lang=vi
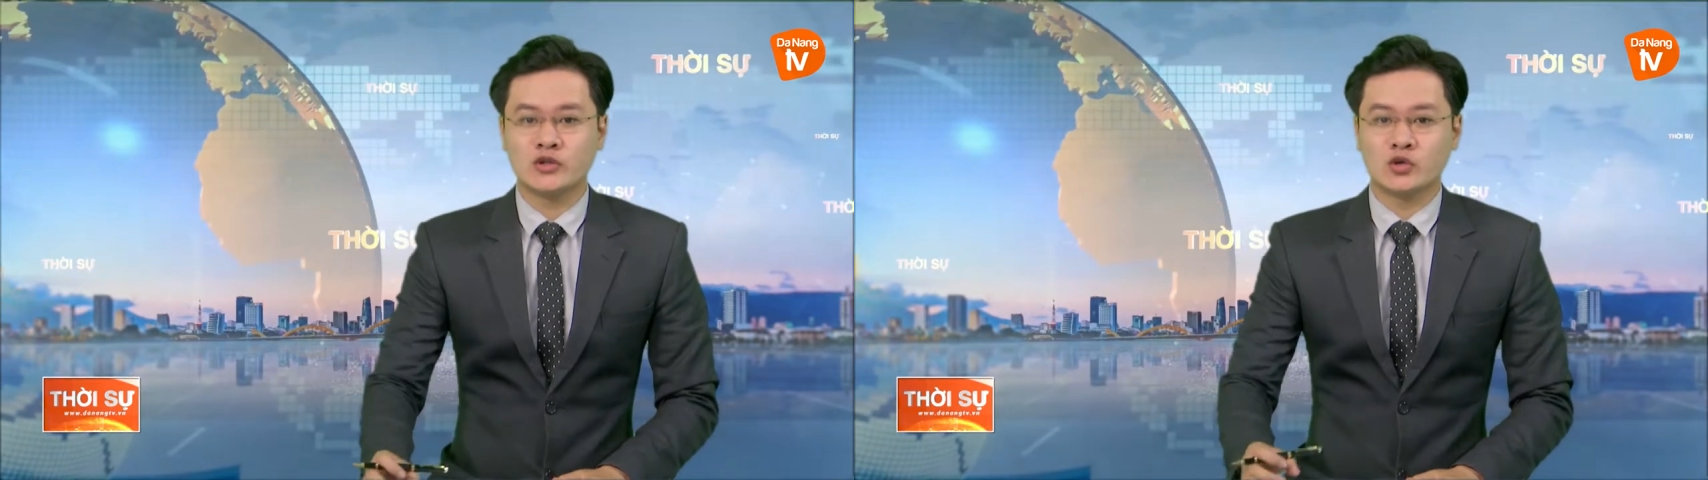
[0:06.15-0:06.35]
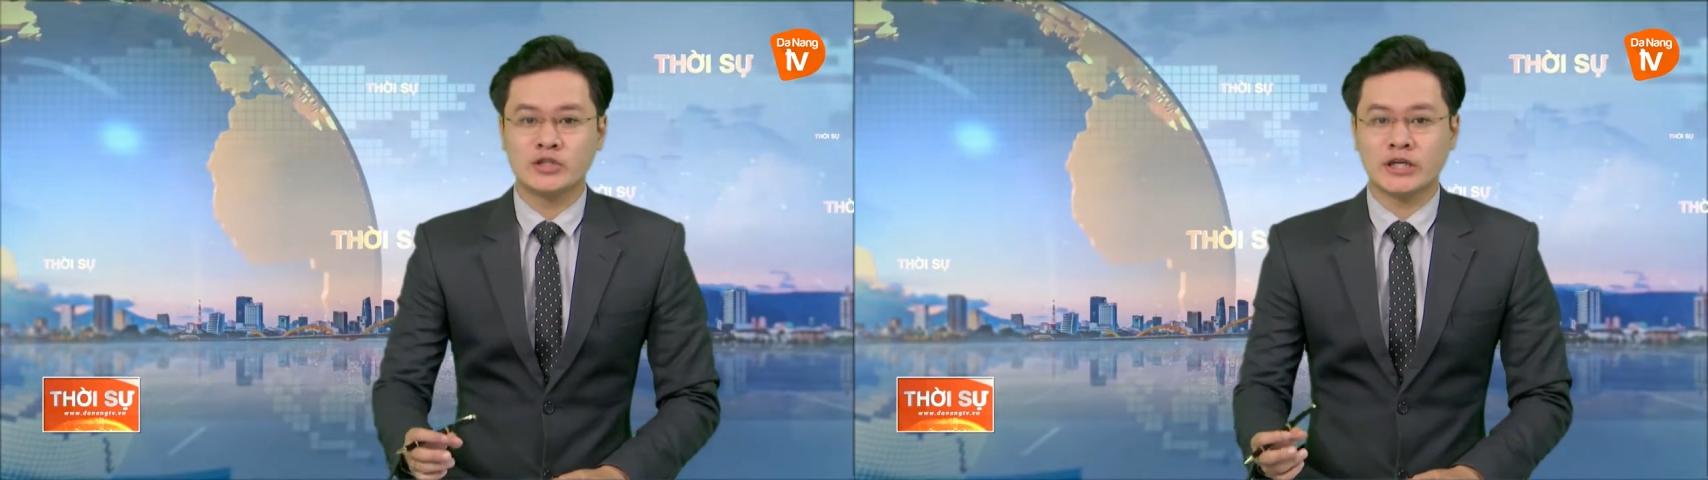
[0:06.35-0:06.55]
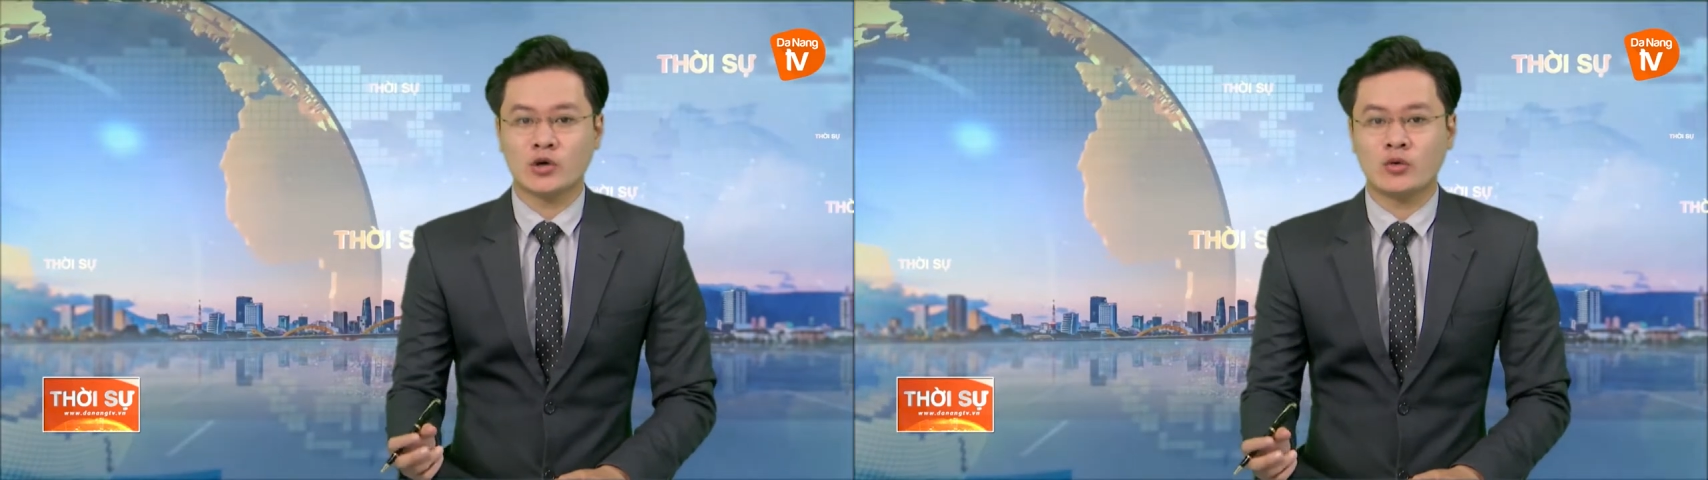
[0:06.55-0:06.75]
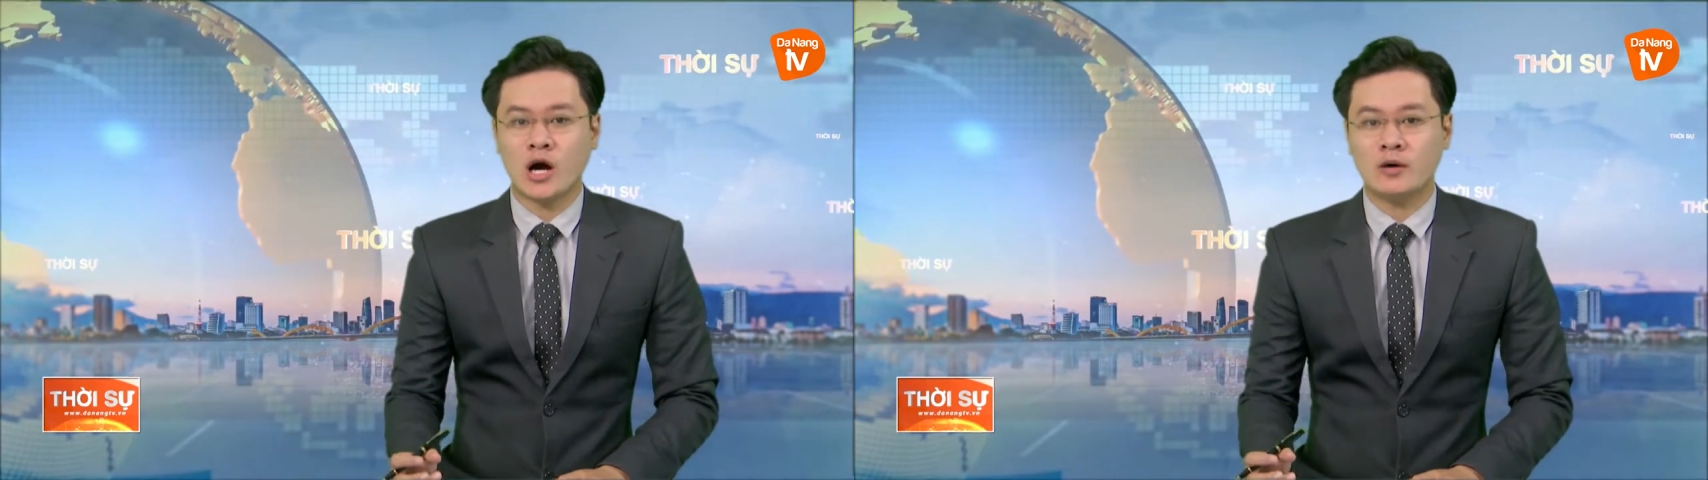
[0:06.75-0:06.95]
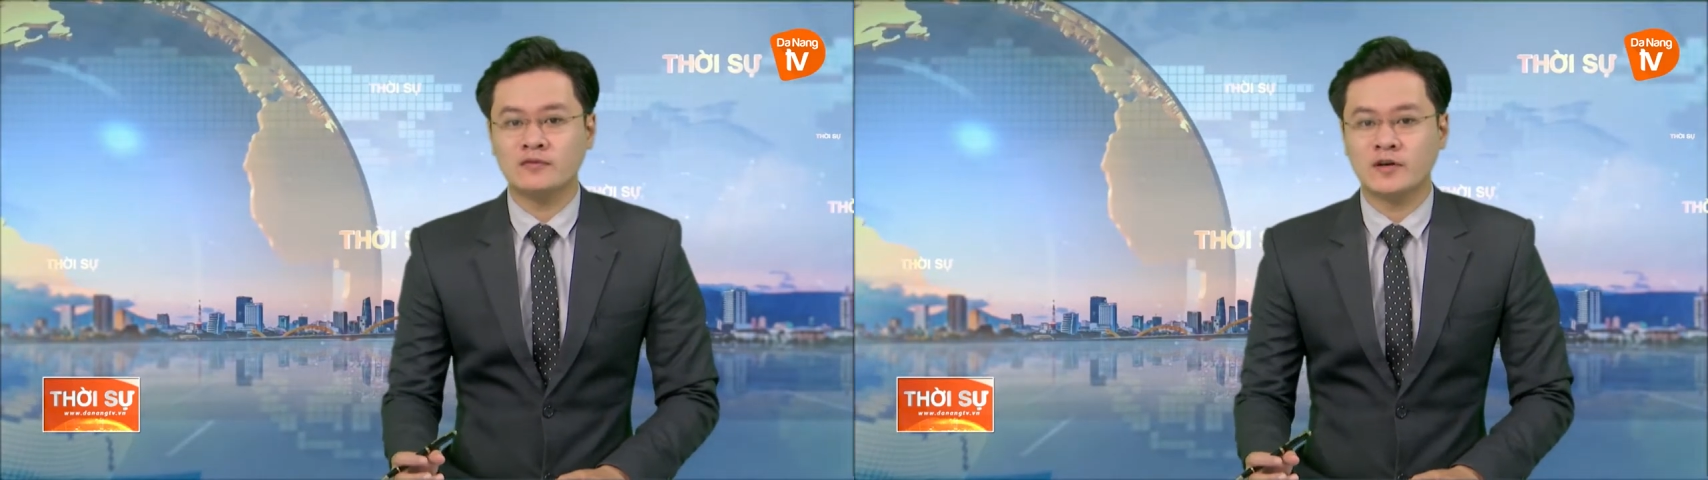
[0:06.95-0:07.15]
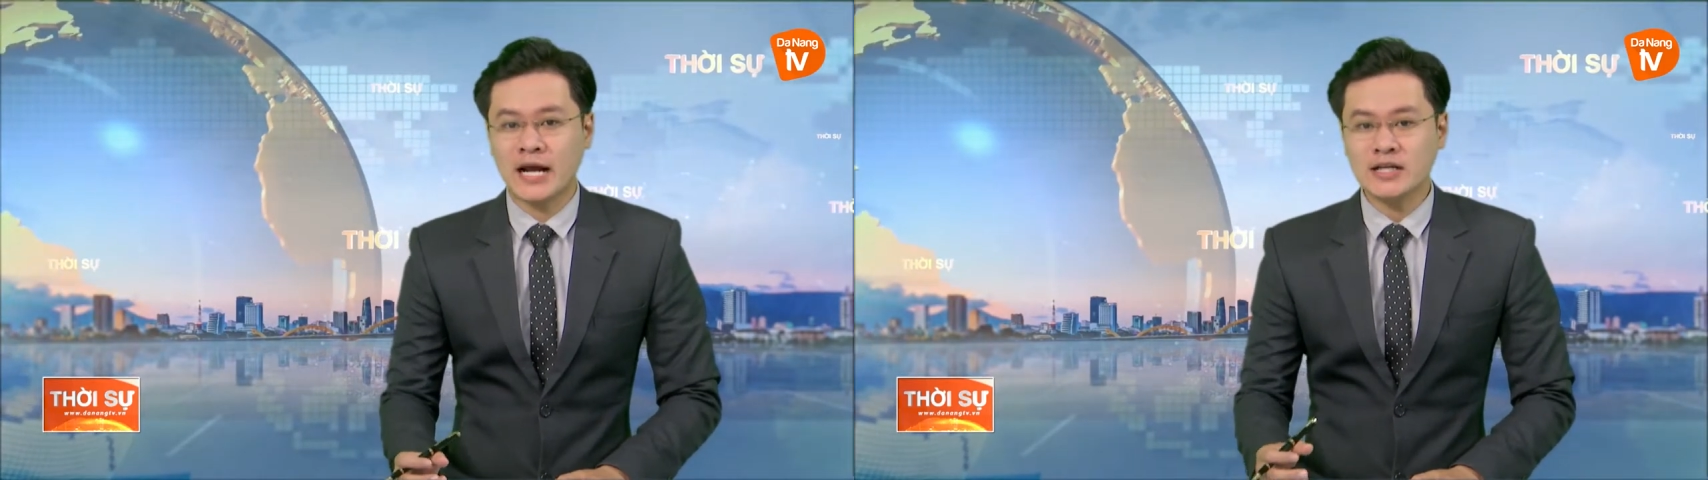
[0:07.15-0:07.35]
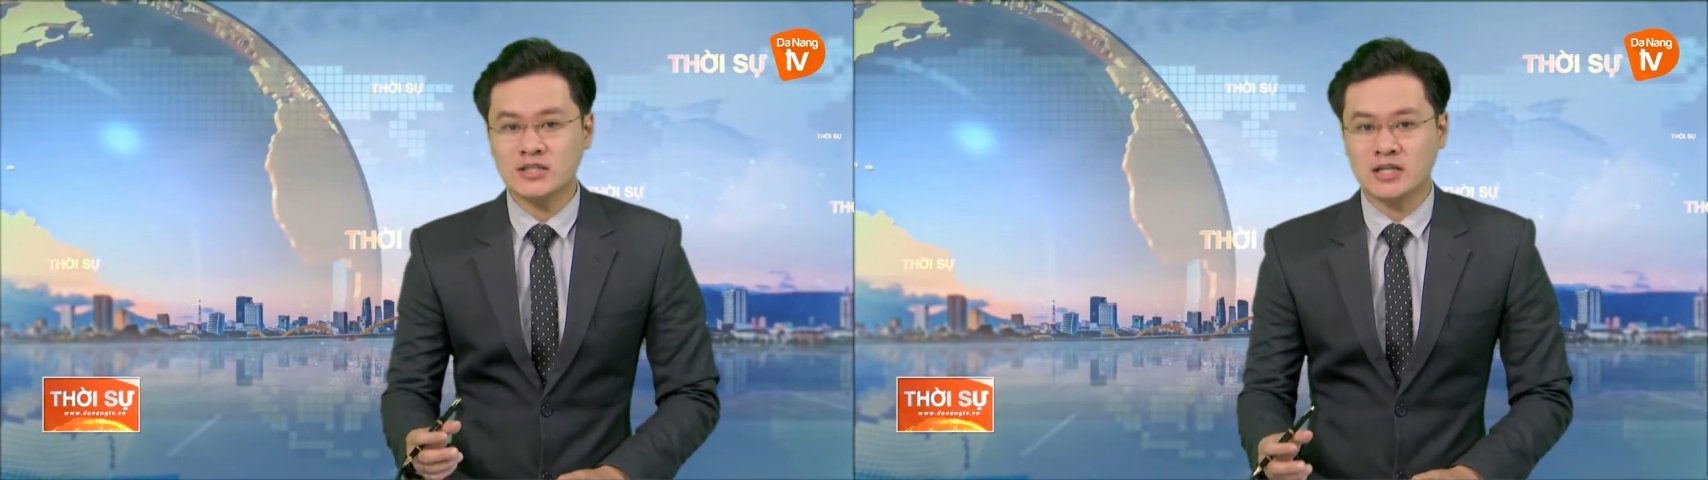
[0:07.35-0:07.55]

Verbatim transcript: chủ trì cuộc họp với các